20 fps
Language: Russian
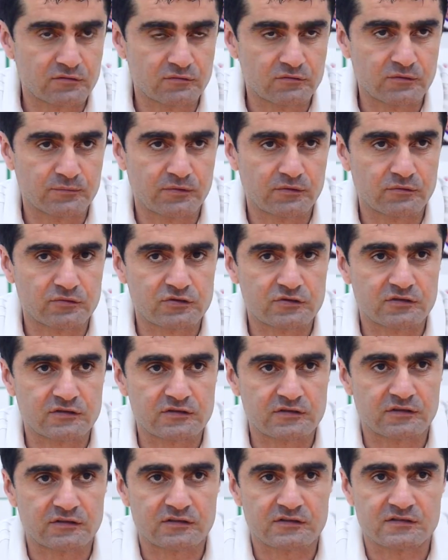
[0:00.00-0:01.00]
ну, не получилось,
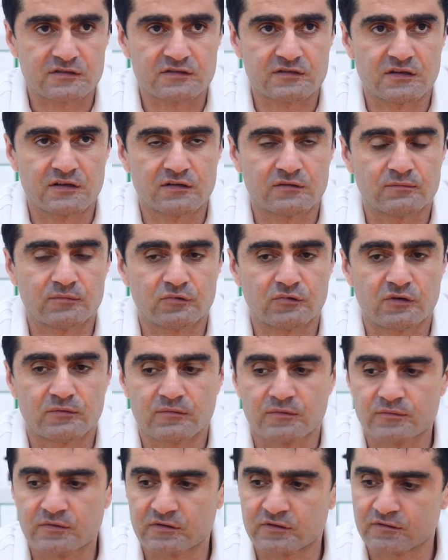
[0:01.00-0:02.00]
хотя создали много
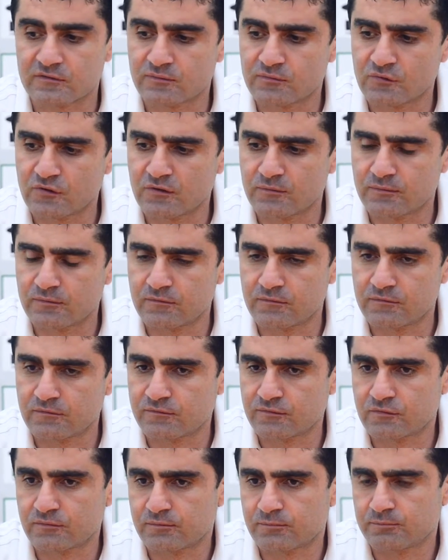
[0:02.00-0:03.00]
моментов, много
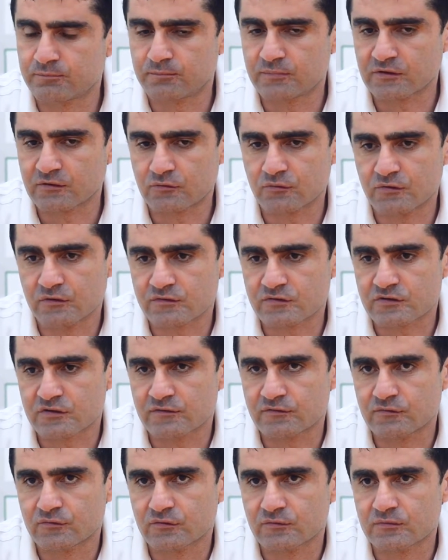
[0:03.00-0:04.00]
подходов
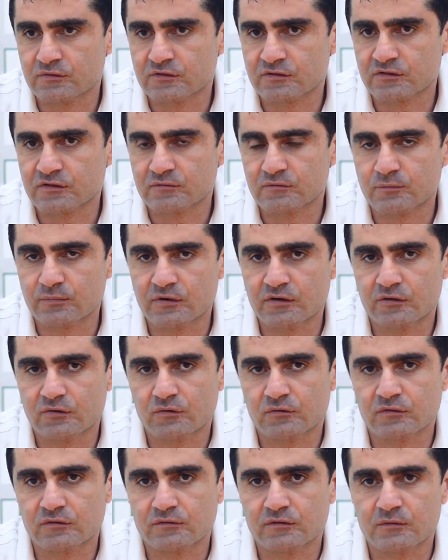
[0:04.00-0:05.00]
штрафной было. Там у
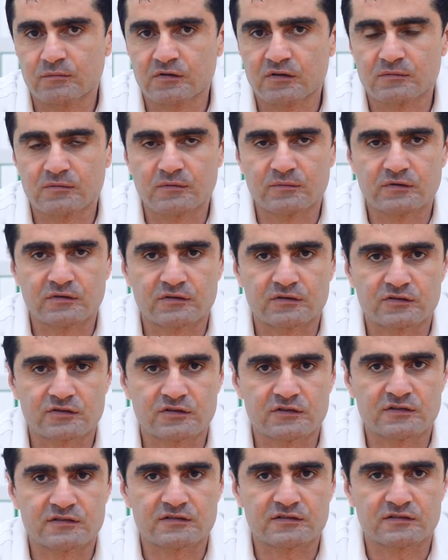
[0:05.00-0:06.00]
Полякова два было момента
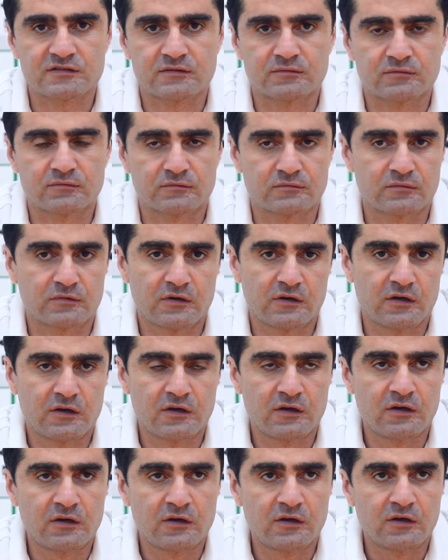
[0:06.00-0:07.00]
железных.
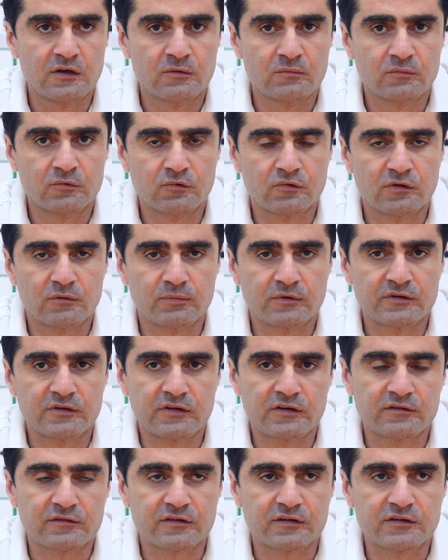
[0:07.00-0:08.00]
Там, много.
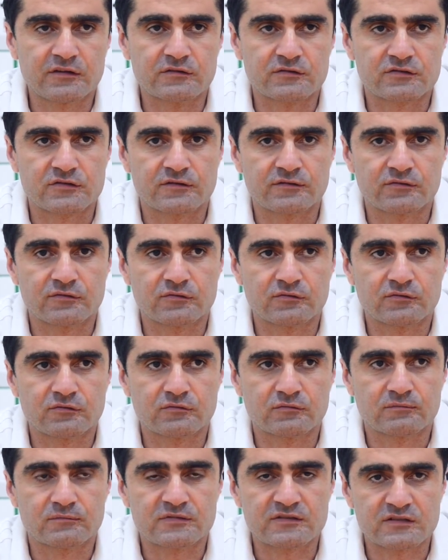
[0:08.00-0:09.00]
Подерин входил в штрафную. Ну,
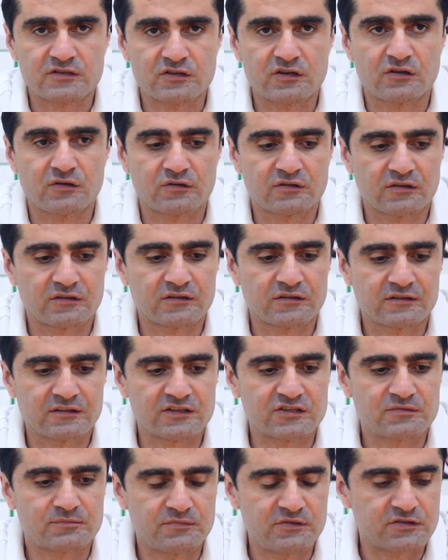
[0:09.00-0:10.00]
к сожалению, это
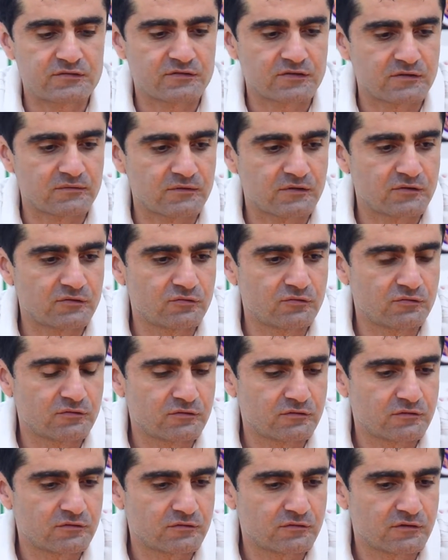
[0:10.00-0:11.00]
наш бич в этом году,
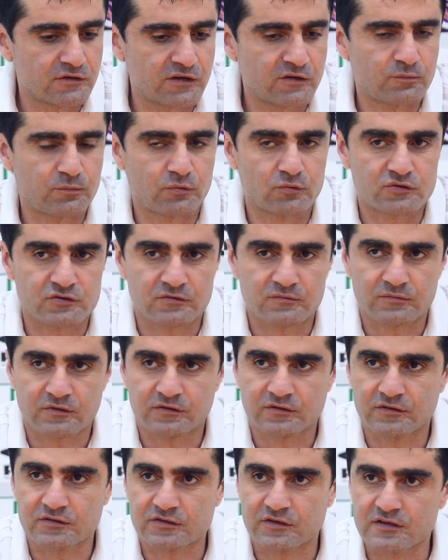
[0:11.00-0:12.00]
да и в прошлом
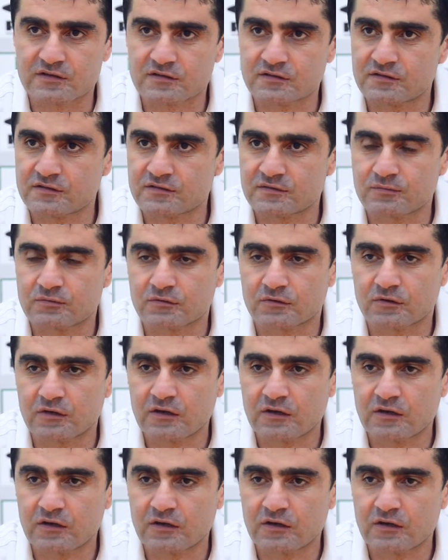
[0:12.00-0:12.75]
продолжается до сих пор.